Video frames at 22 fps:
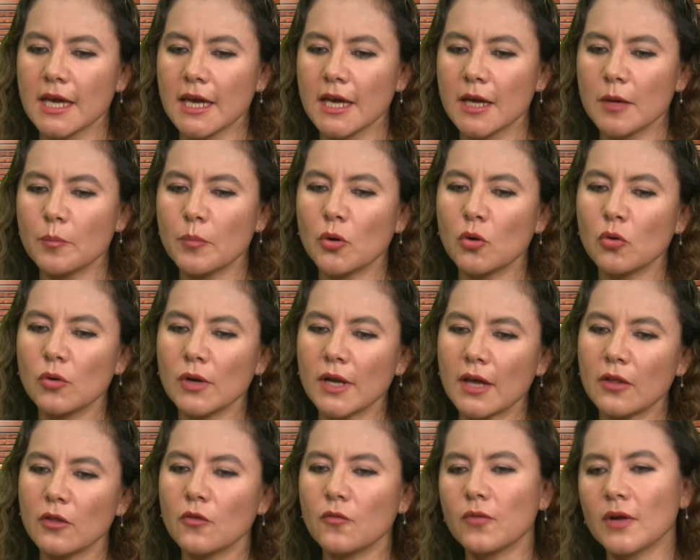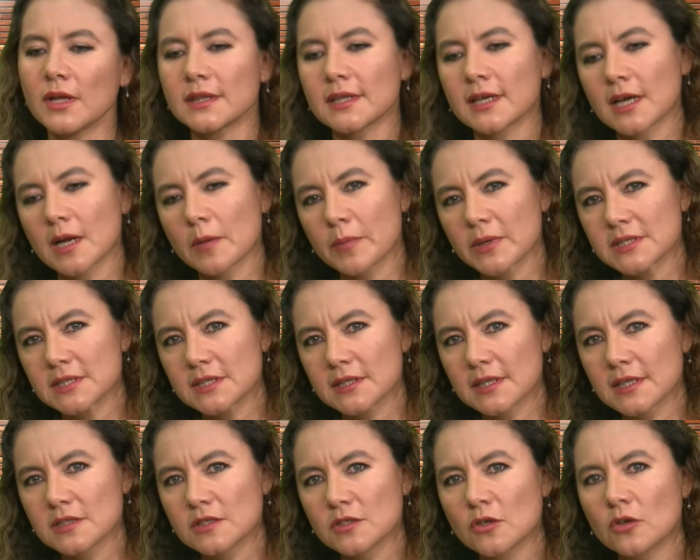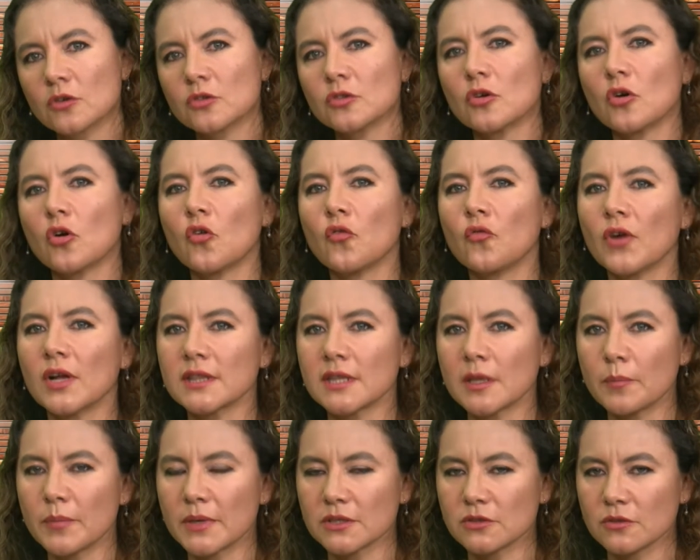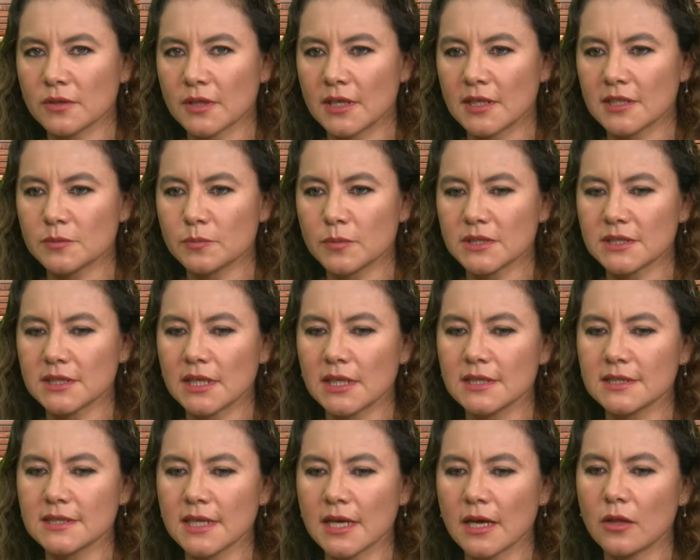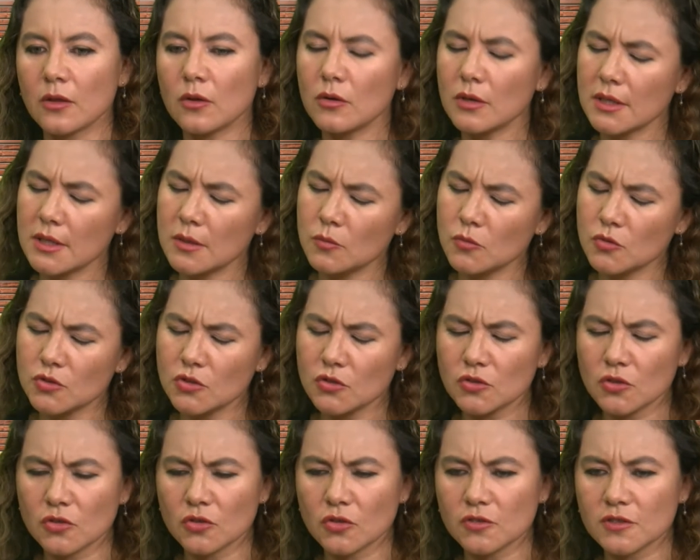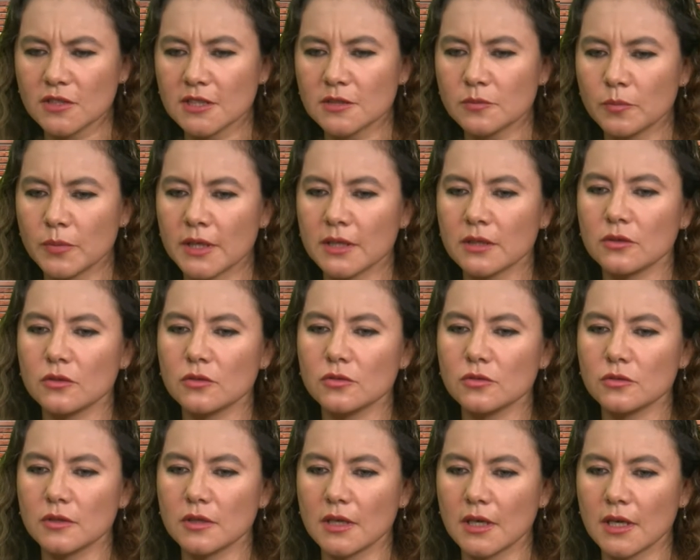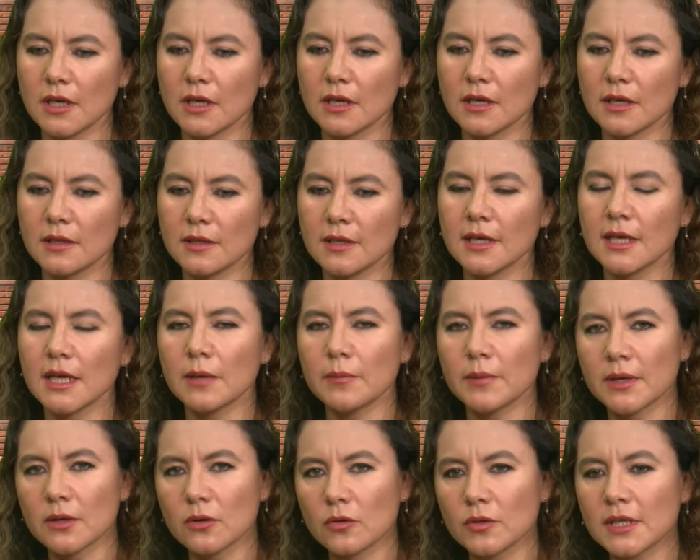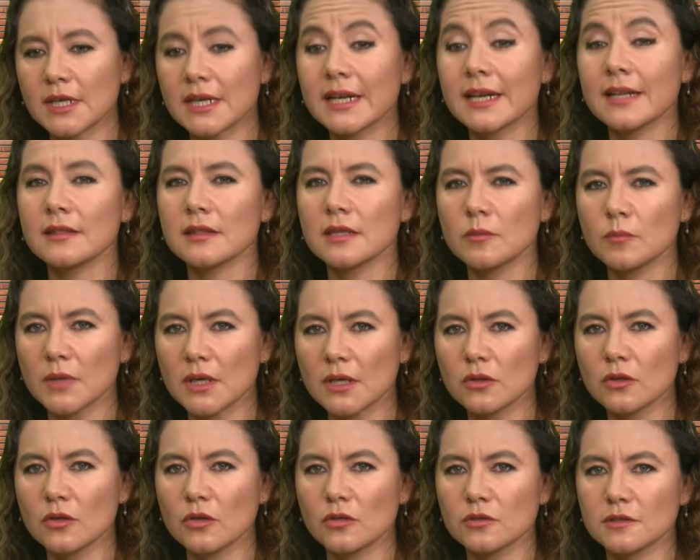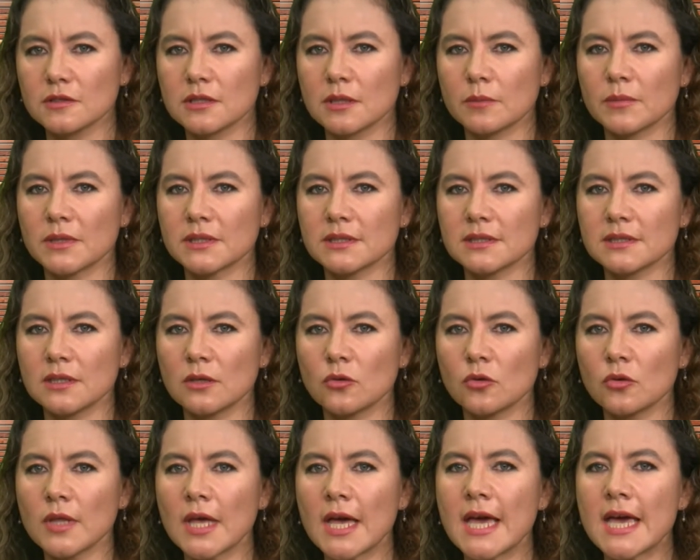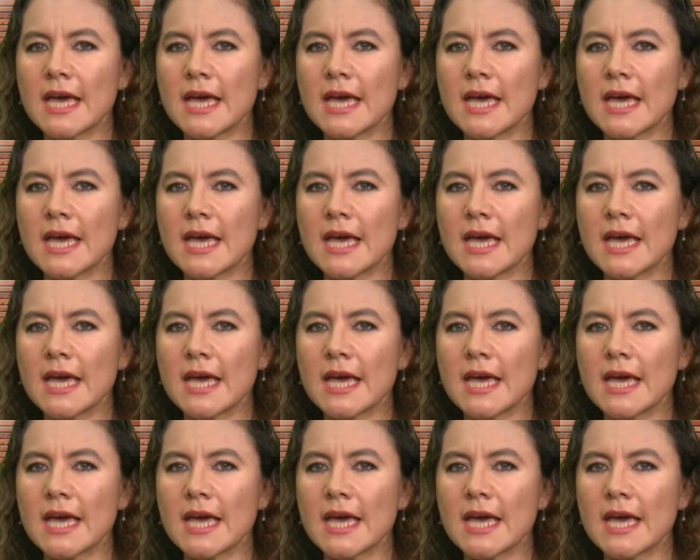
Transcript: que por un lado falta capacitación o falta personal especializado y muchos otros aspectos que, que, tienen que ver con el rendimiento de los sistemas de salud,